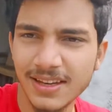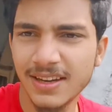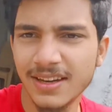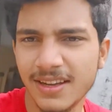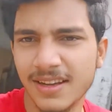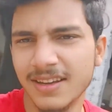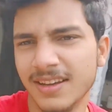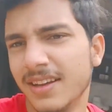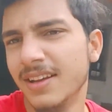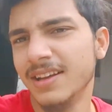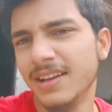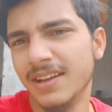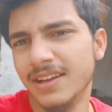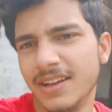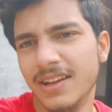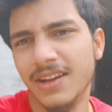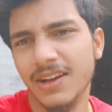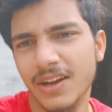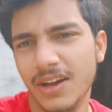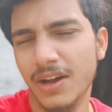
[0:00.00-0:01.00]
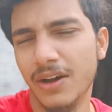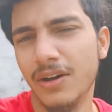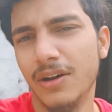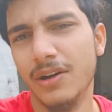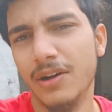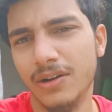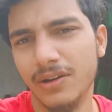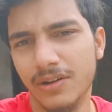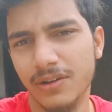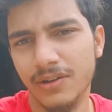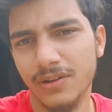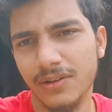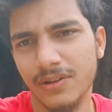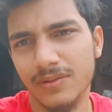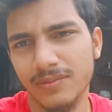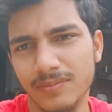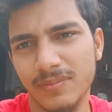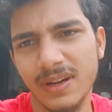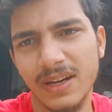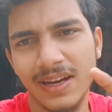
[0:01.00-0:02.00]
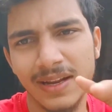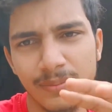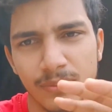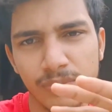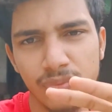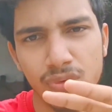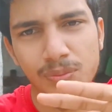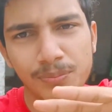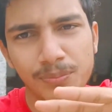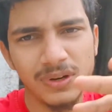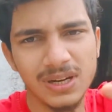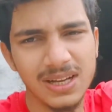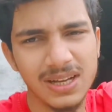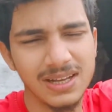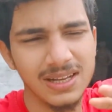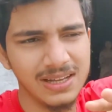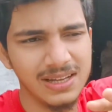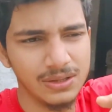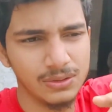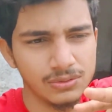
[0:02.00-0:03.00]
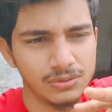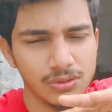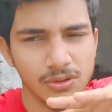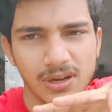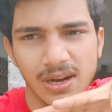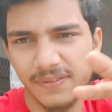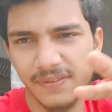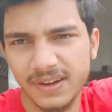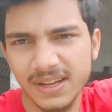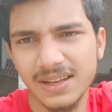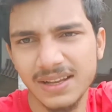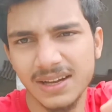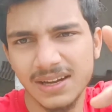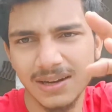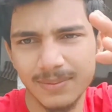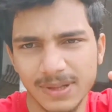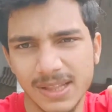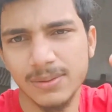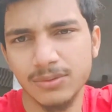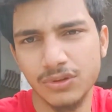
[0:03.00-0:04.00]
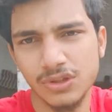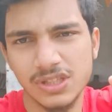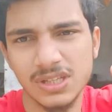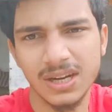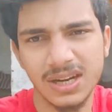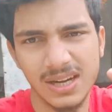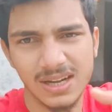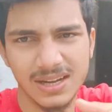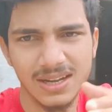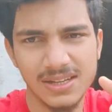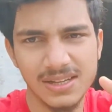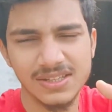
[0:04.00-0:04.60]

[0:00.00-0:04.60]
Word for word: तेरा ना और नींबू पूरा है तो उसको ग्राफ्टिंग करना मतलब उसको छाटना है